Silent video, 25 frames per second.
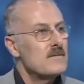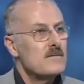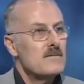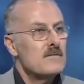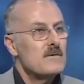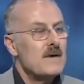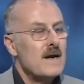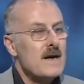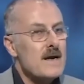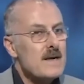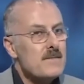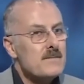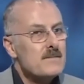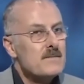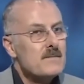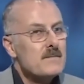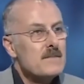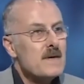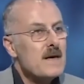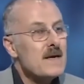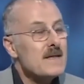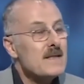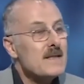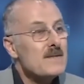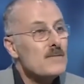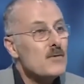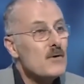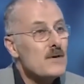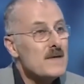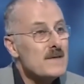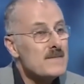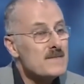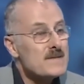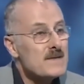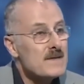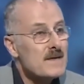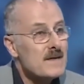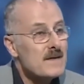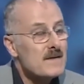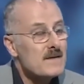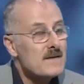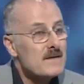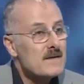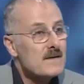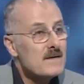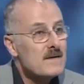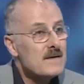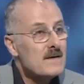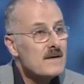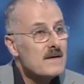وعيب هيدا معيب صار
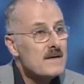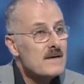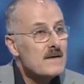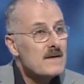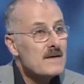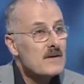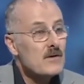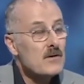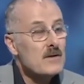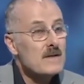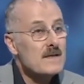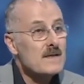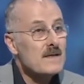كل